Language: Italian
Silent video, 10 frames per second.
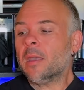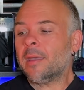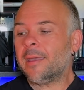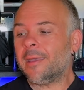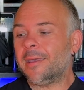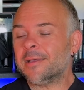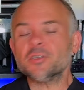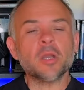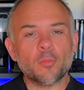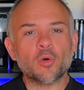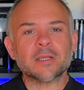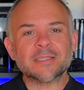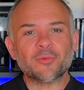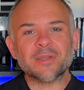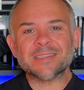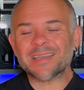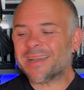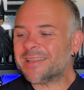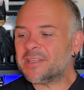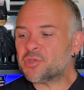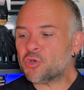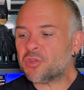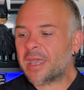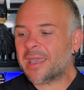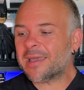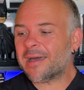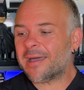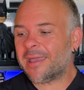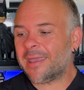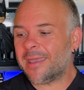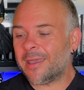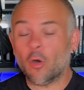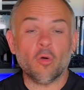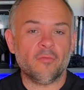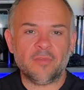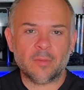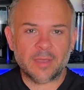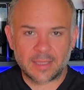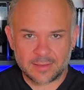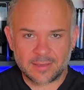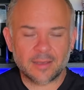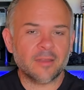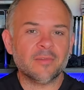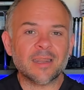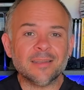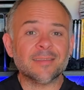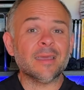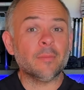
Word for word: e c'è una buona sequenza nella discoteca e ovviamente arriverà il 3,